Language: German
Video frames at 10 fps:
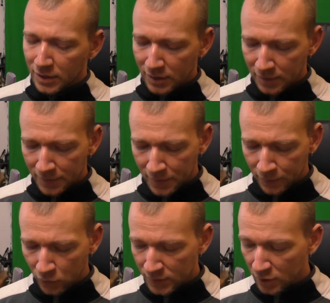äh,
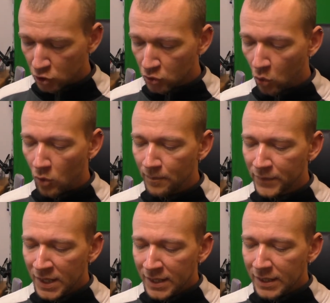für unseren Strom.
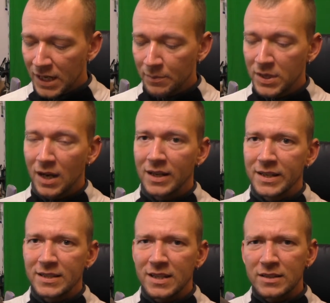Ich habe hier
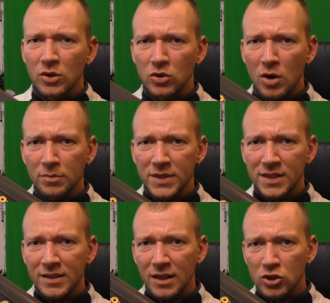allerdings jetzt noch
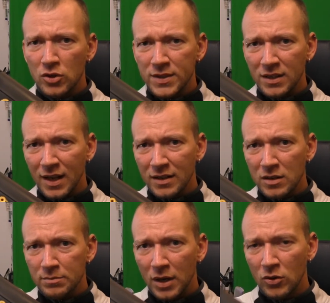composite anschlüsse
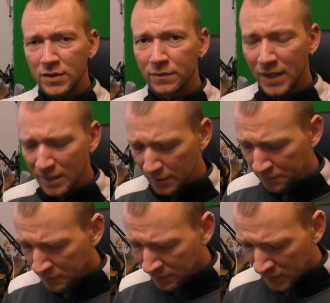rangebaut, weil
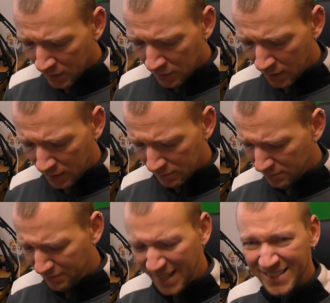ja,
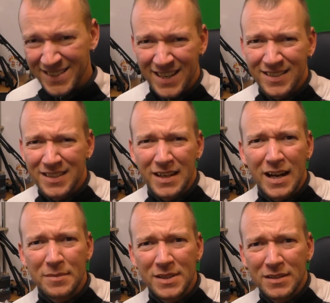
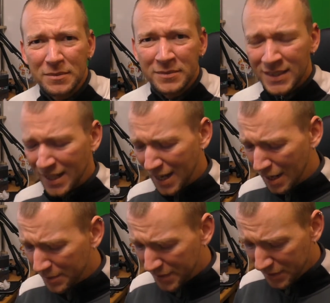Antennenkabel
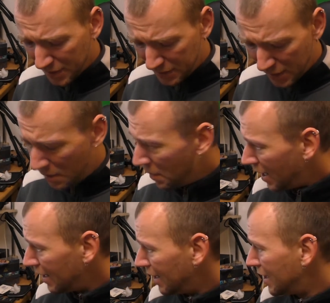habe ich nicht
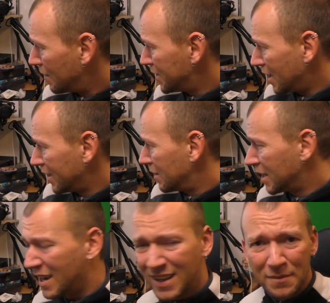immer, habe ich eigentlich an
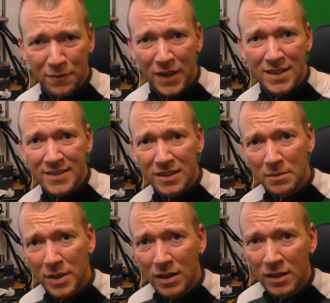gar keinem Fernseher
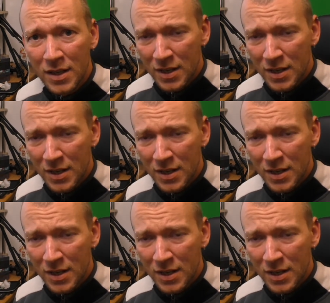mehr.